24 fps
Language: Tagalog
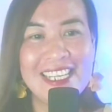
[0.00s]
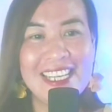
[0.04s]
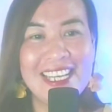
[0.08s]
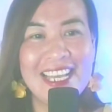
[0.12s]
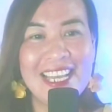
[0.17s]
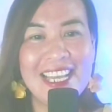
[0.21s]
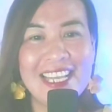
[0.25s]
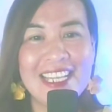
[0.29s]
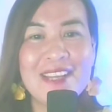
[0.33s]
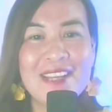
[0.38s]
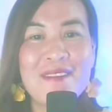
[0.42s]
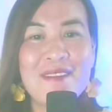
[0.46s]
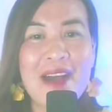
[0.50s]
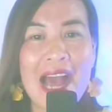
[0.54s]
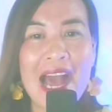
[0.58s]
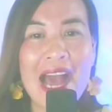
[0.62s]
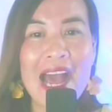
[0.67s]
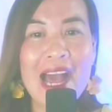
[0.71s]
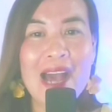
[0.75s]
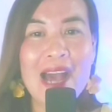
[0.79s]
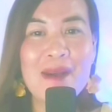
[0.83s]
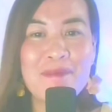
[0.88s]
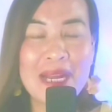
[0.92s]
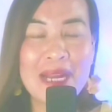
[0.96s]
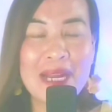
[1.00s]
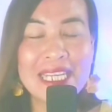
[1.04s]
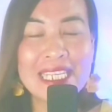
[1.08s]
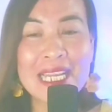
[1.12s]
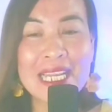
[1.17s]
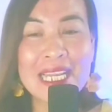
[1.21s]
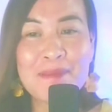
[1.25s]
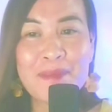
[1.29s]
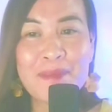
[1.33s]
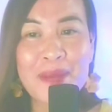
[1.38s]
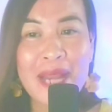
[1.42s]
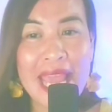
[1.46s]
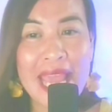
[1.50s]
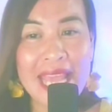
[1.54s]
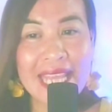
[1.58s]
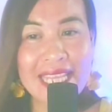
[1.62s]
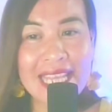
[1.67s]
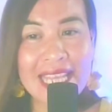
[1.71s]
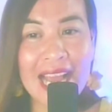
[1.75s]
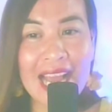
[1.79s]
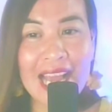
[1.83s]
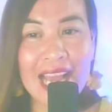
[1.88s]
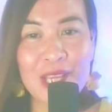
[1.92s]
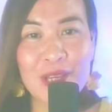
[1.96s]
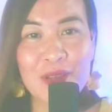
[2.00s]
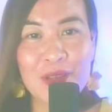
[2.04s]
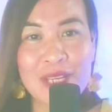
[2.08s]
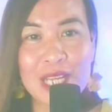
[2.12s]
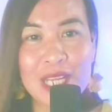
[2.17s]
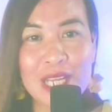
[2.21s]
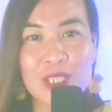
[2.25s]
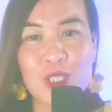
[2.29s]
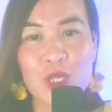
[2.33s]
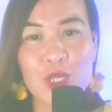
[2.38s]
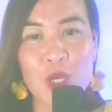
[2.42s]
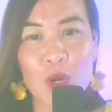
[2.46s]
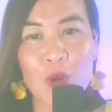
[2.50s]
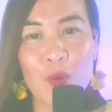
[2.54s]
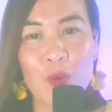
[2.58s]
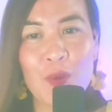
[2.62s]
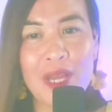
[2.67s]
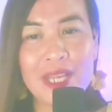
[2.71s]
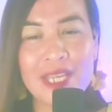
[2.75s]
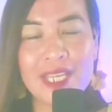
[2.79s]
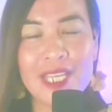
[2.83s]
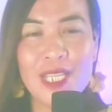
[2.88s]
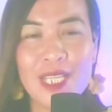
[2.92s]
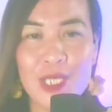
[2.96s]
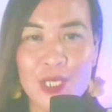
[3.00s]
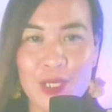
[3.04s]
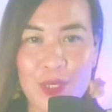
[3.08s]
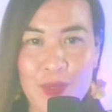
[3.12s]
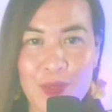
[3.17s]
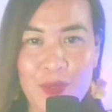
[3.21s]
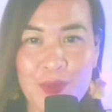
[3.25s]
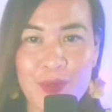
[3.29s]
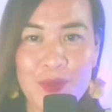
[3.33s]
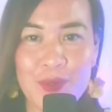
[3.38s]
Di ba? Pag nag-break na kayo ng jowa ninyo,